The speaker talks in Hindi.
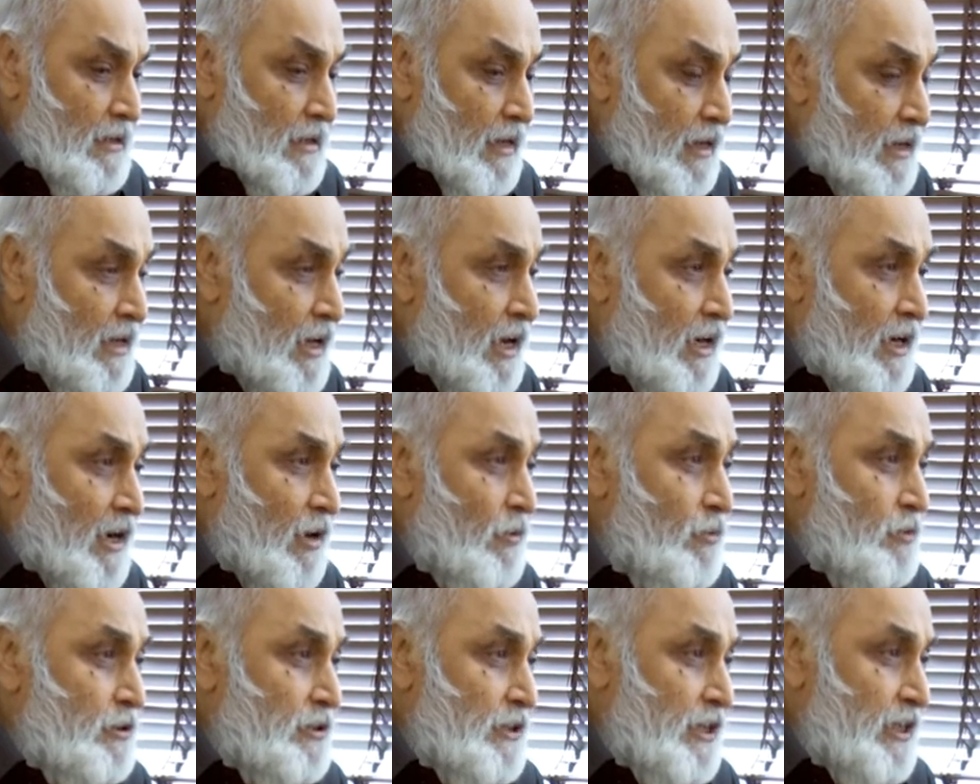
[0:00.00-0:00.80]

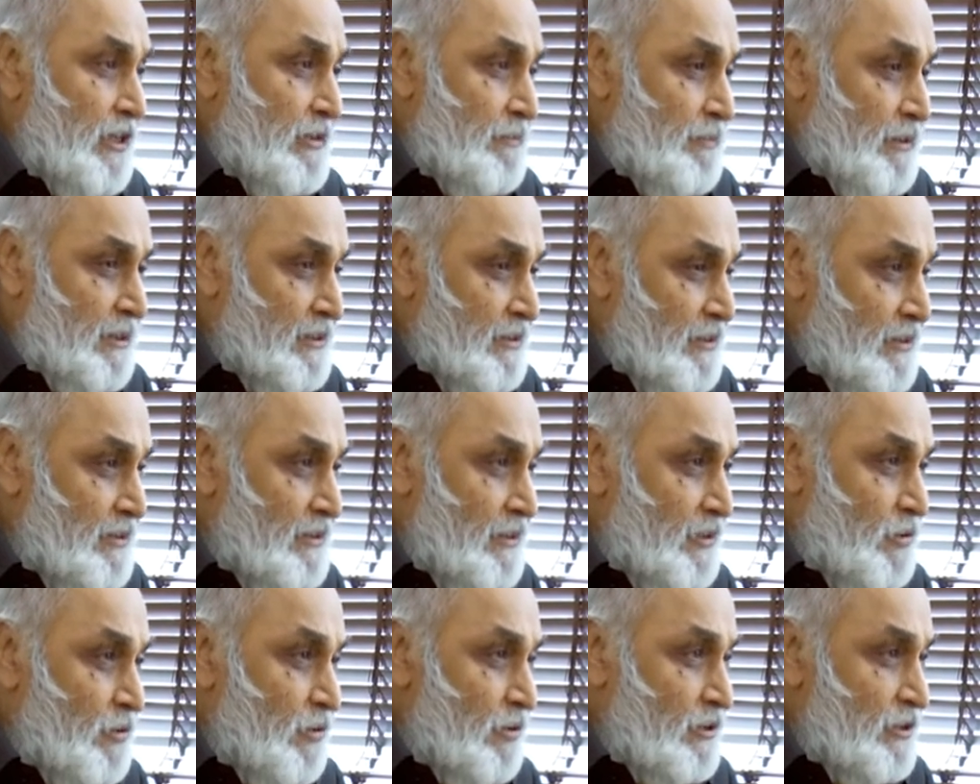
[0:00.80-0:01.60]
अनअकाउंटेड पैसे
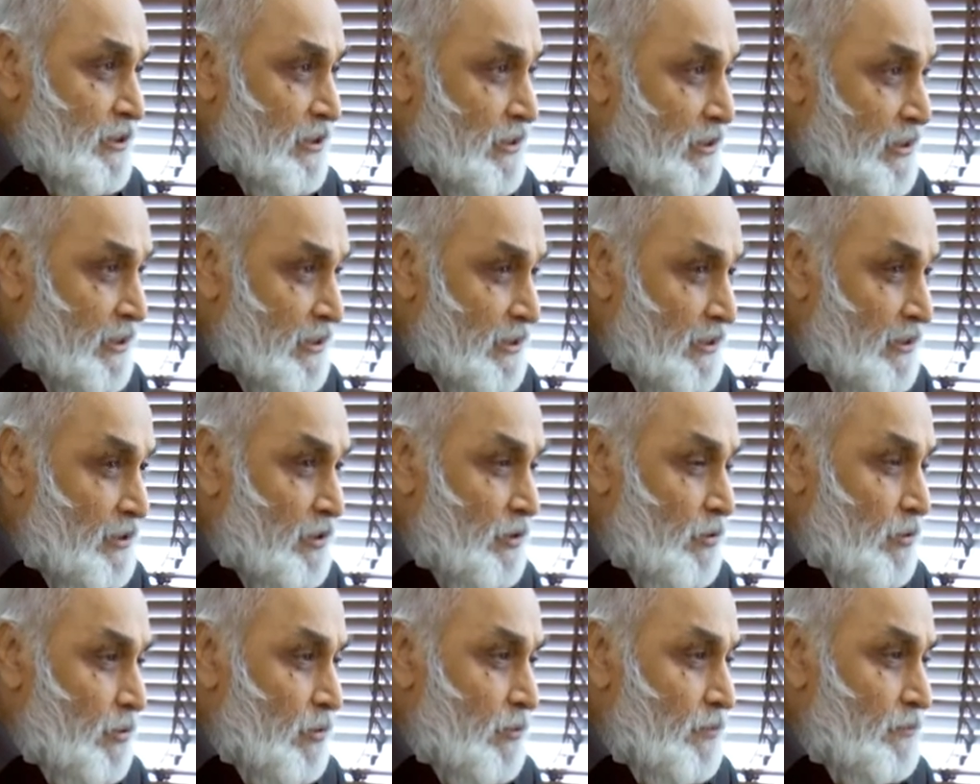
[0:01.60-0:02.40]
से जो असेट
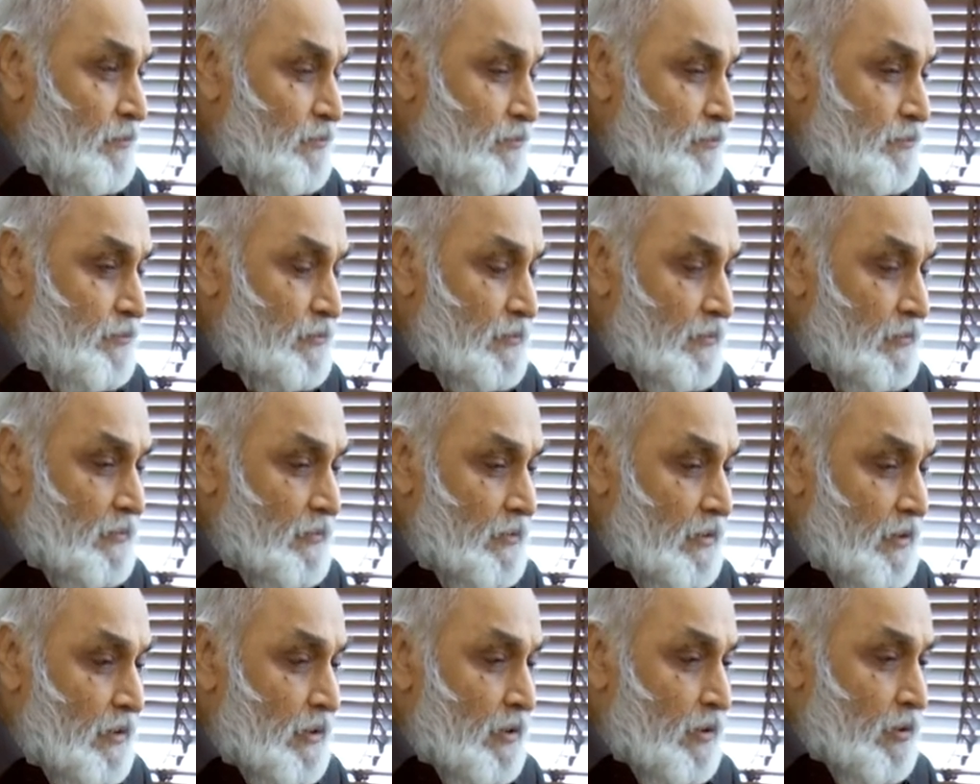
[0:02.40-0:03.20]
खरीदी हो
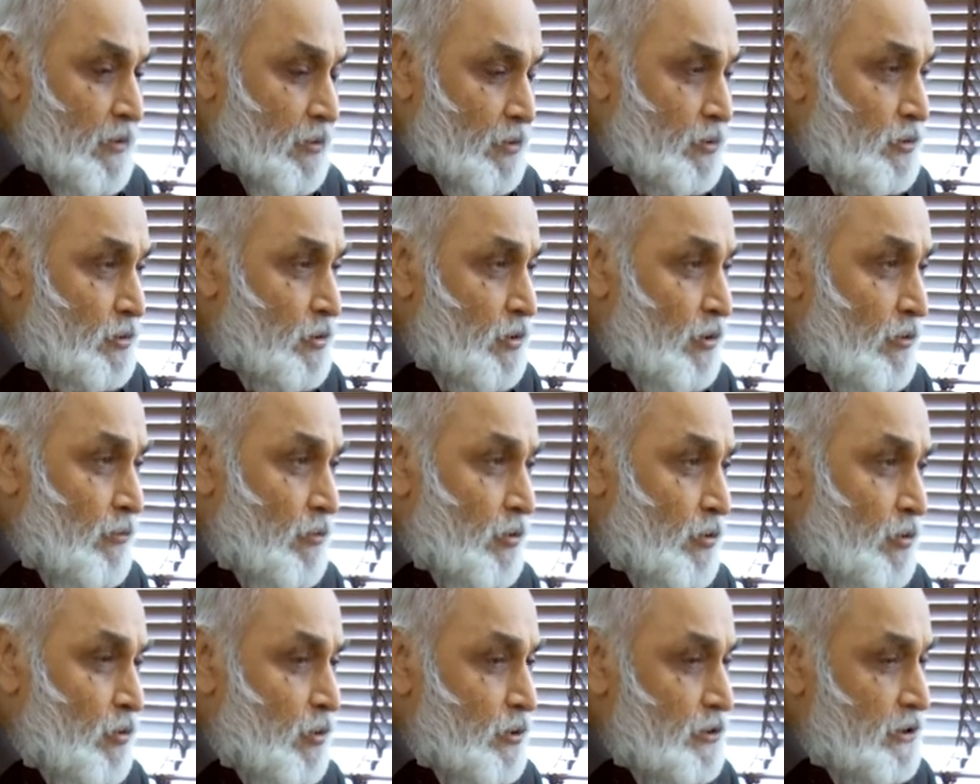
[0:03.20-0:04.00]
उसको
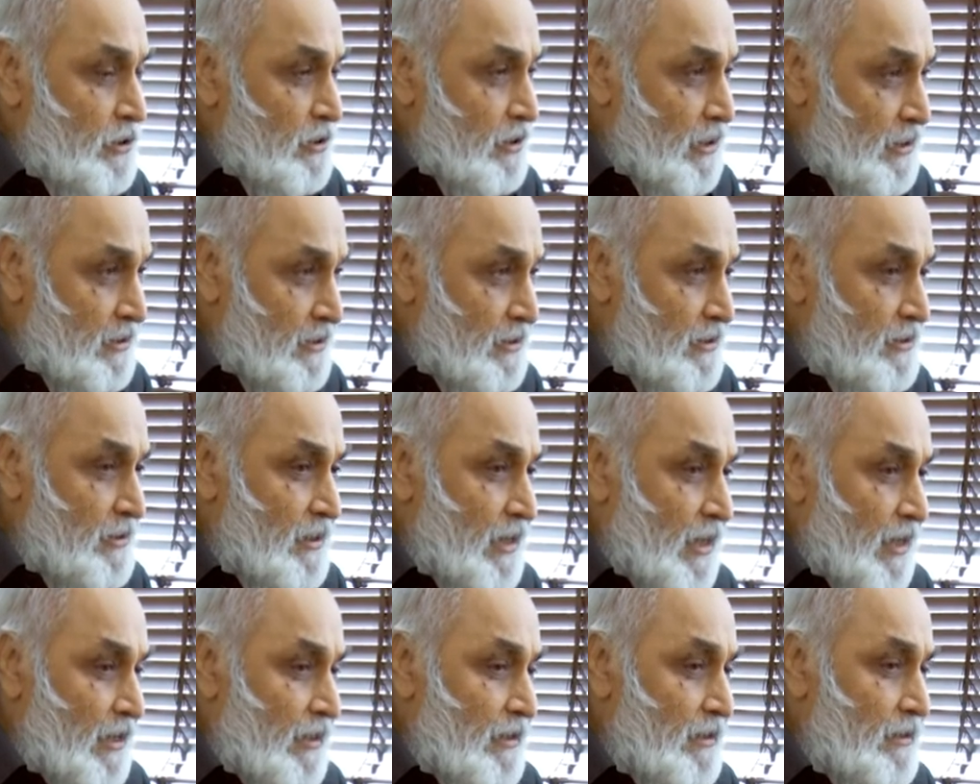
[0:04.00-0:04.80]
वो घोषित कर
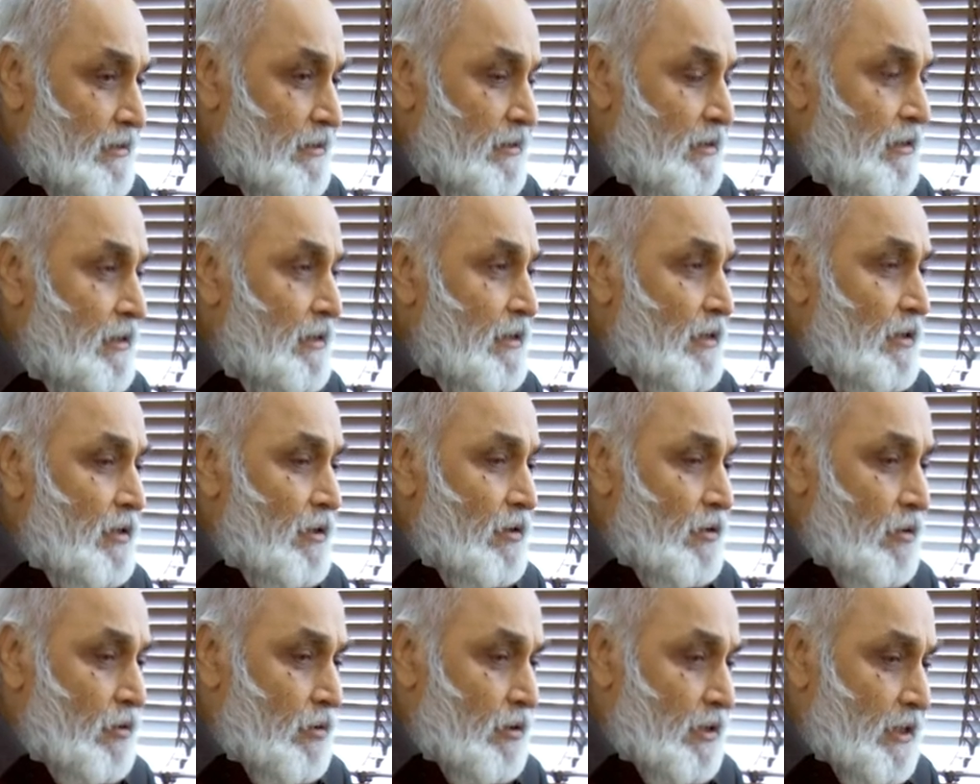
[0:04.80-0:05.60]
सकता है
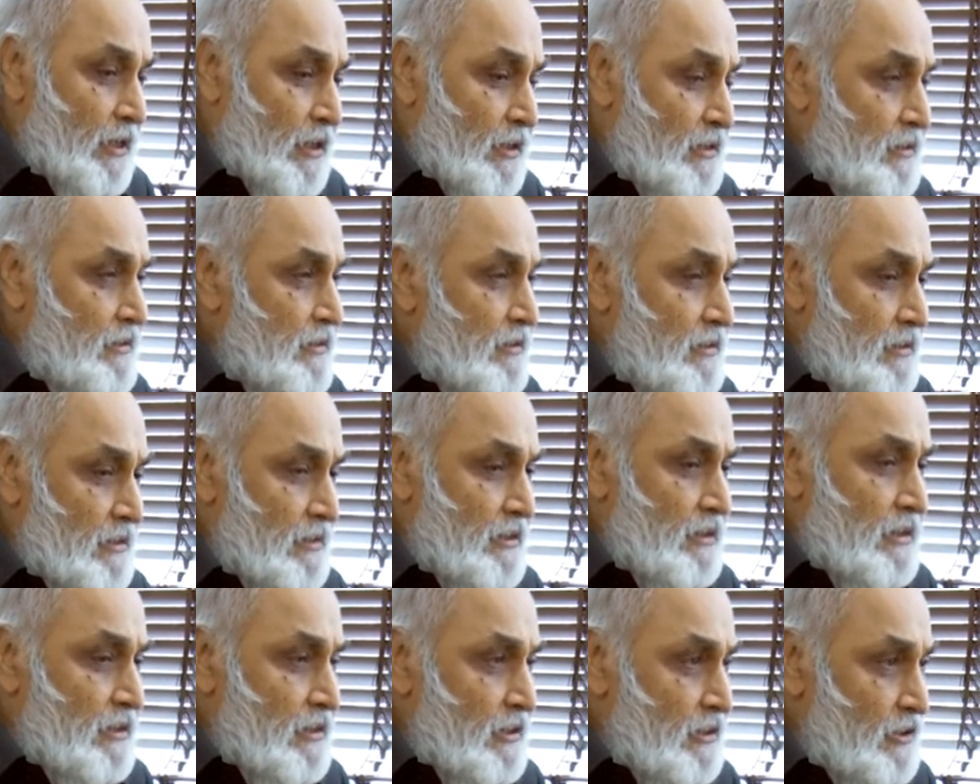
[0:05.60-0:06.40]
और एक
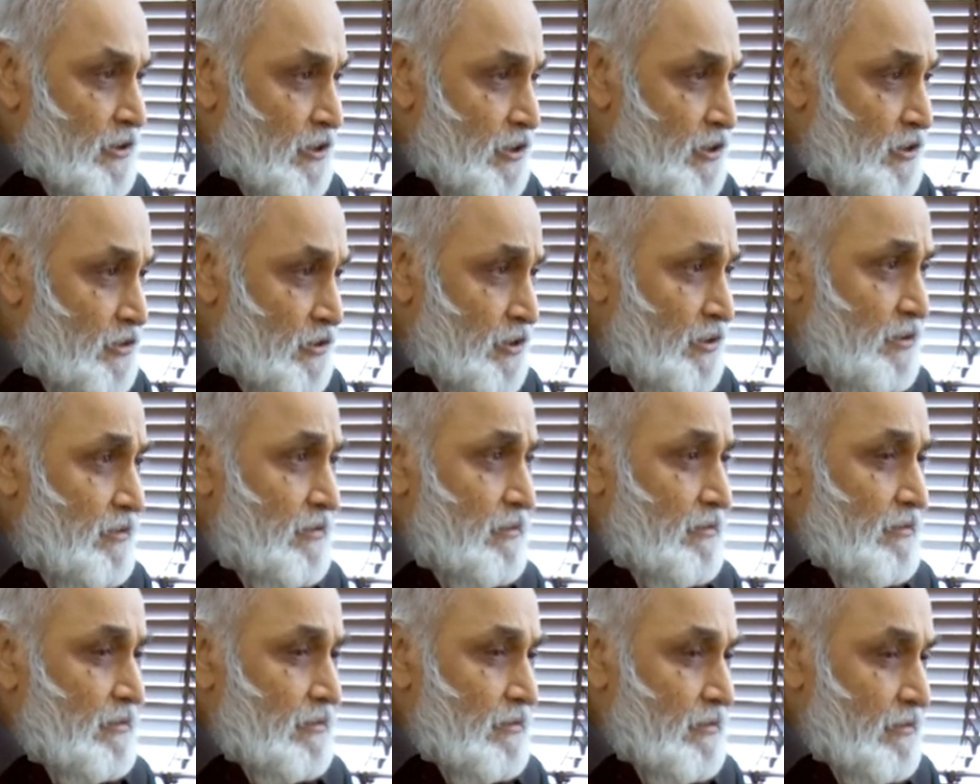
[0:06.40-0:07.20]
निश्चित
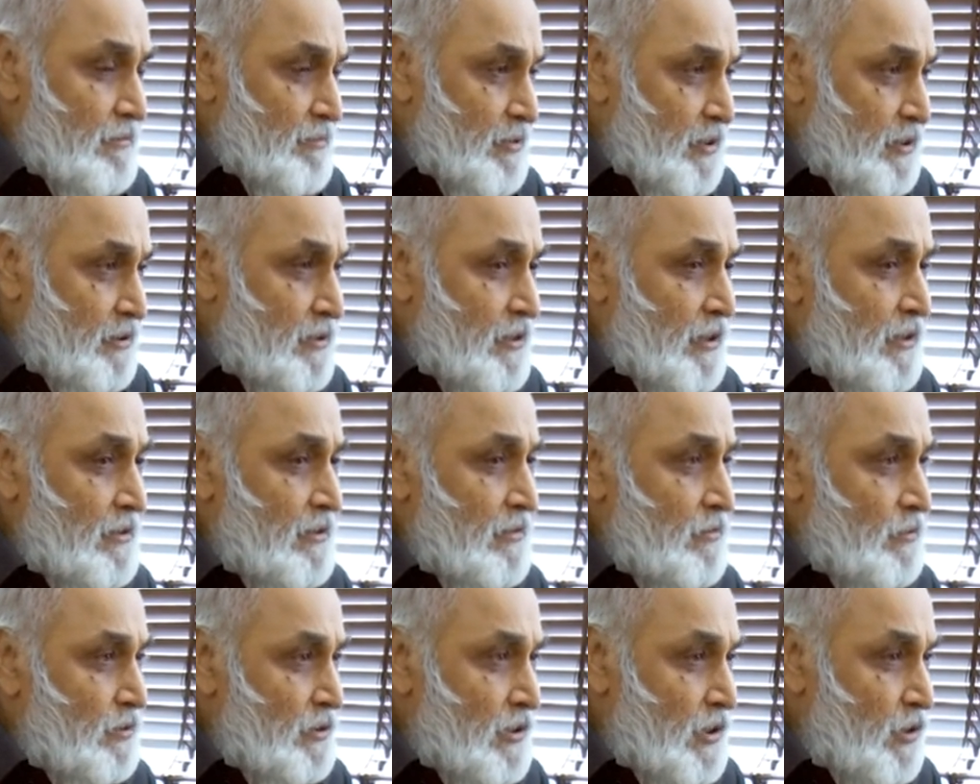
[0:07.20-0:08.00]

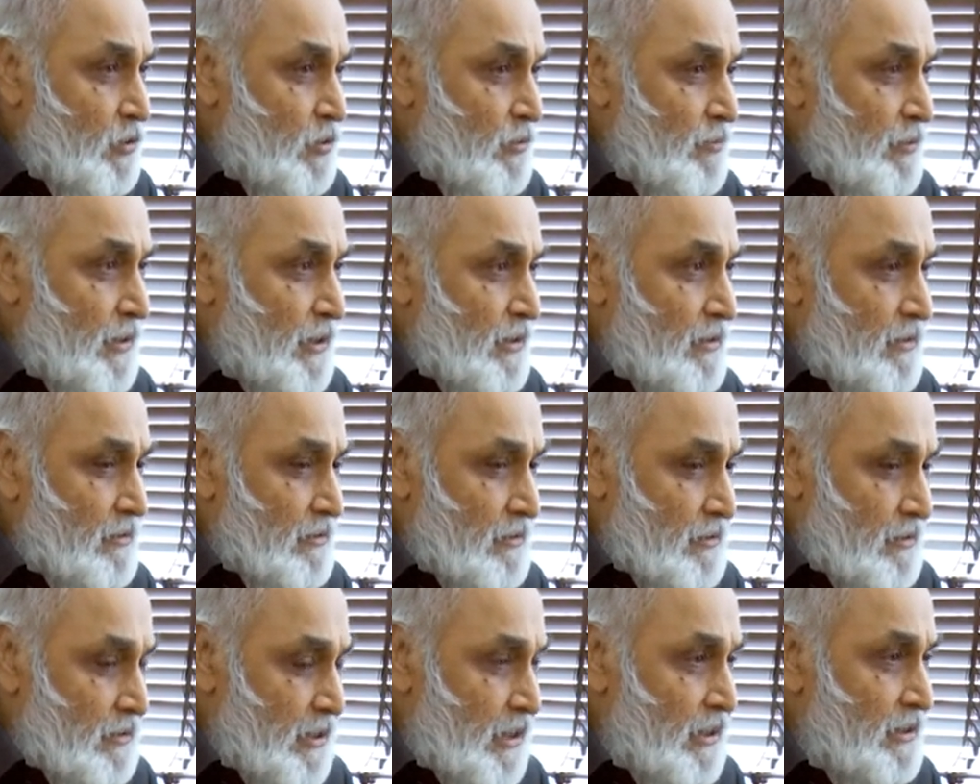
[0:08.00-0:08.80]
प्रतिशत उसके ऊपर
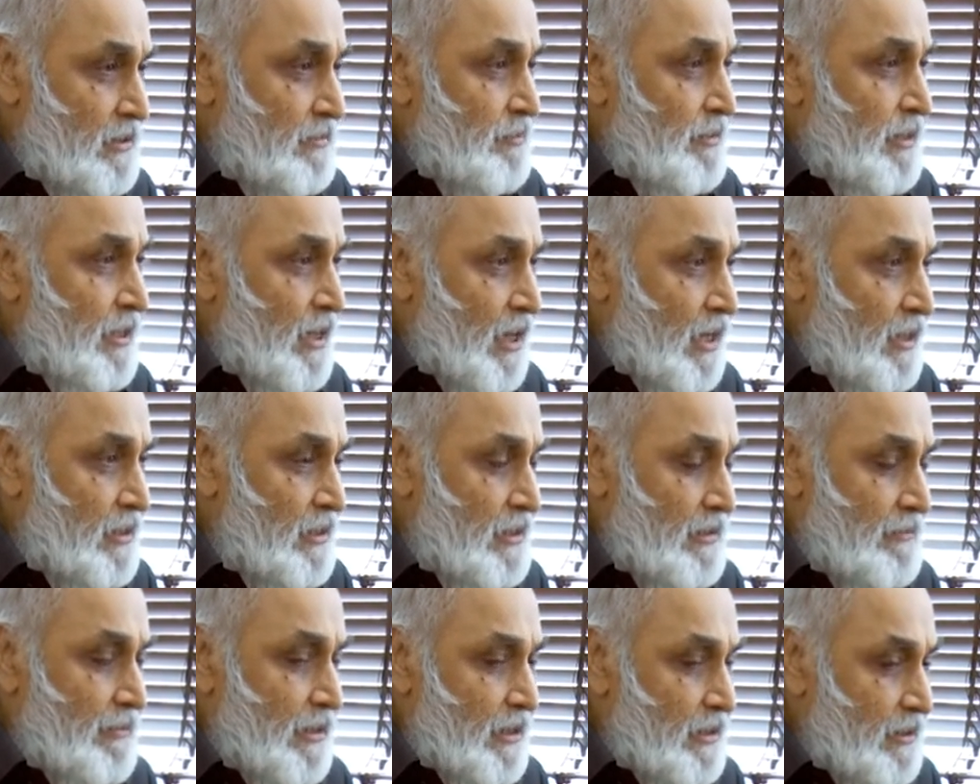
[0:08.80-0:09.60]
टैक्स
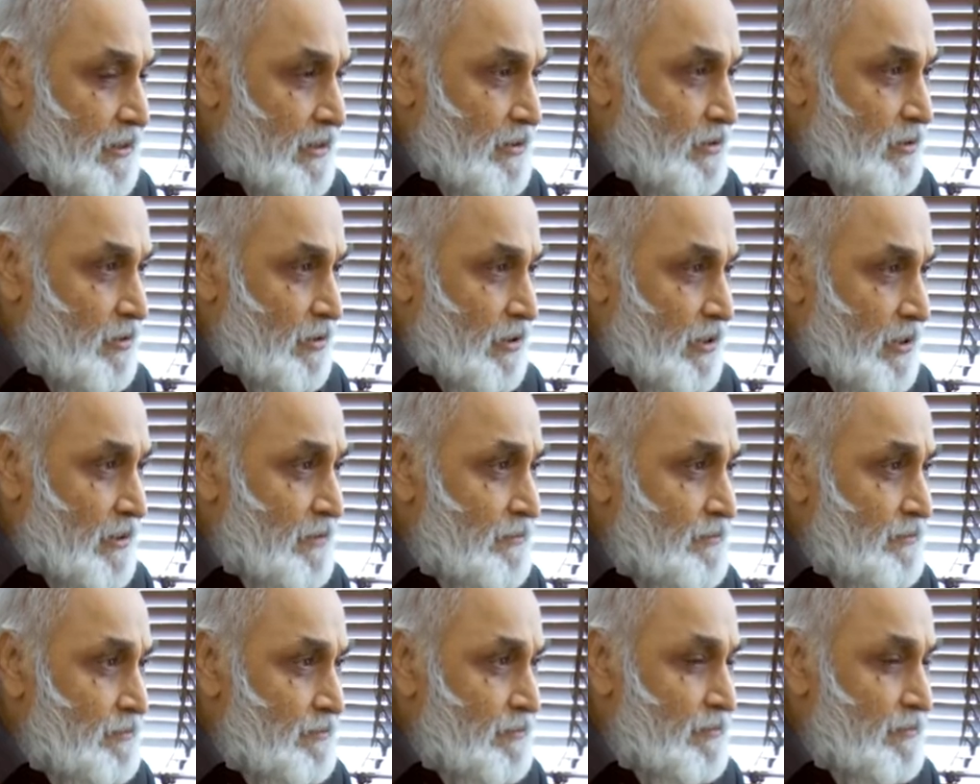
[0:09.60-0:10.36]
पेनाल्टी भर के जो है